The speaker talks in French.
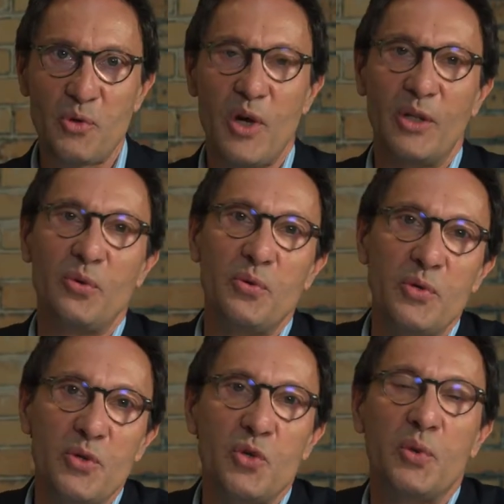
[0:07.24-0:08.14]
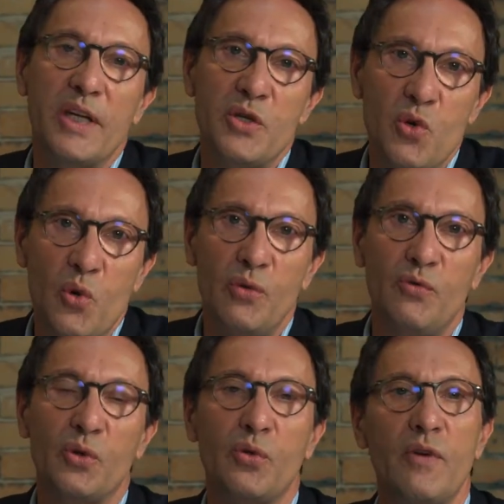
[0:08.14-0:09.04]
Bonjour à tous, je suis très heureux de vous
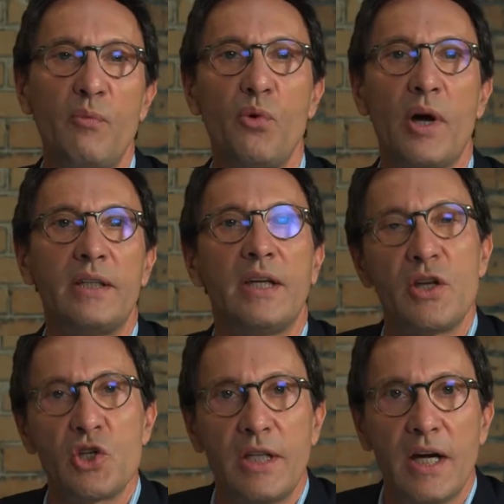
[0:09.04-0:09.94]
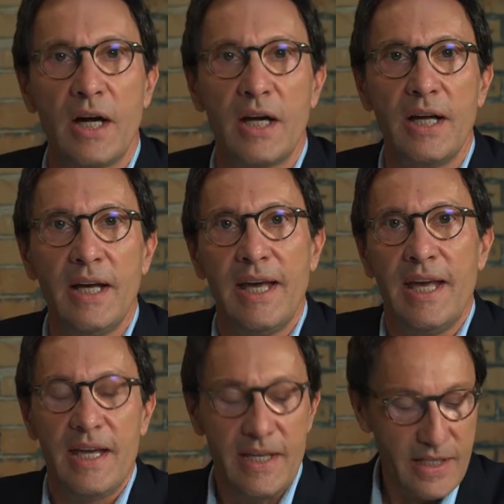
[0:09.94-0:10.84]
retrouver pour Intérêt Général
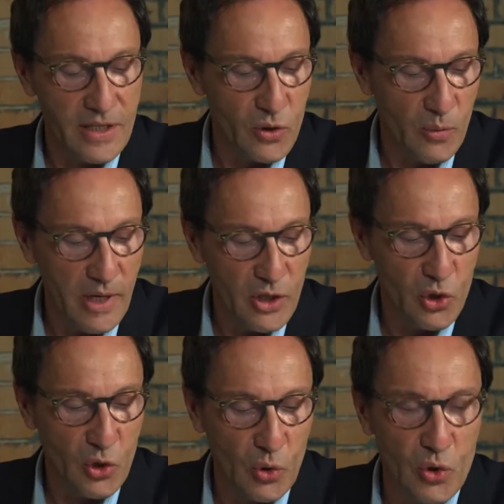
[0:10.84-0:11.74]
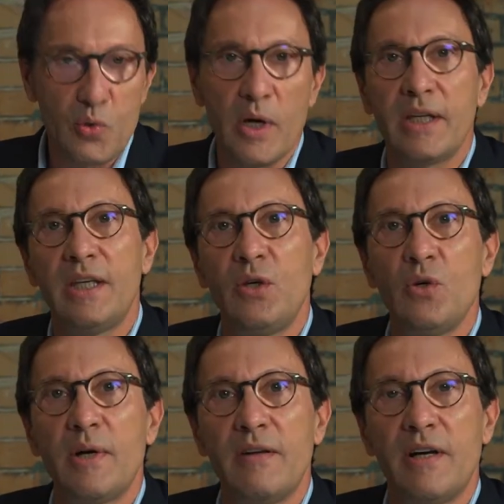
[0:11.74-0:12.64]
et cette semaine je reçois
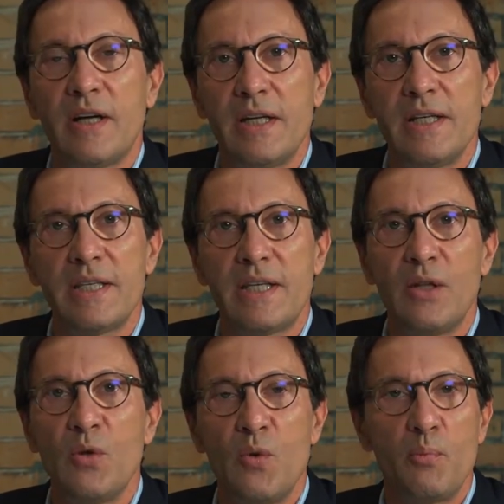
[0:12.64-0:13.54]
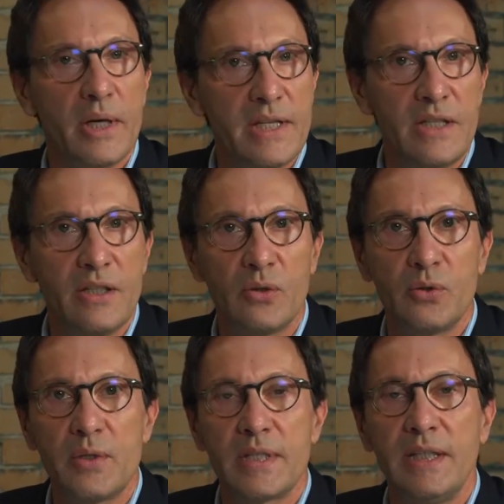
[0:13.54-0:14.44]
Guillaume Alvarez qui est le président
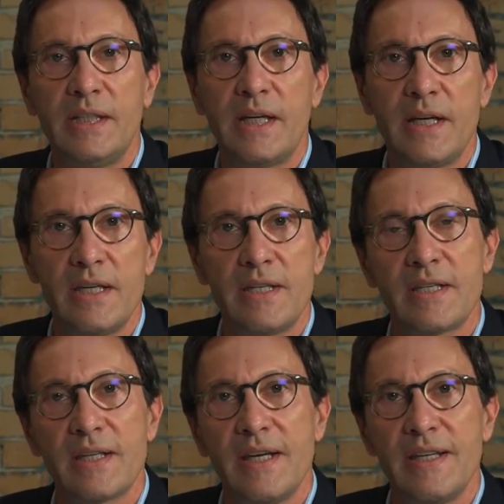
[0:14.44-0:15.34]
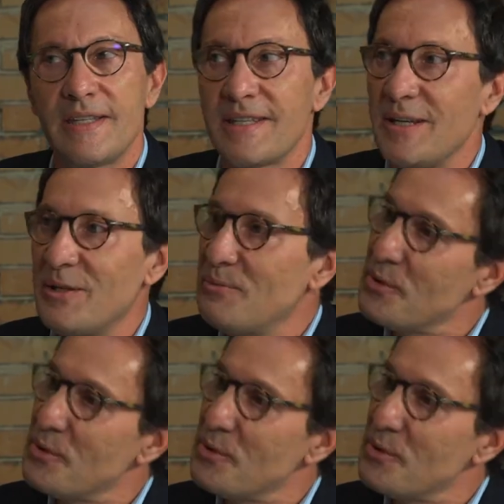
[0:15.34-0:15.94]
de Steelcase SA.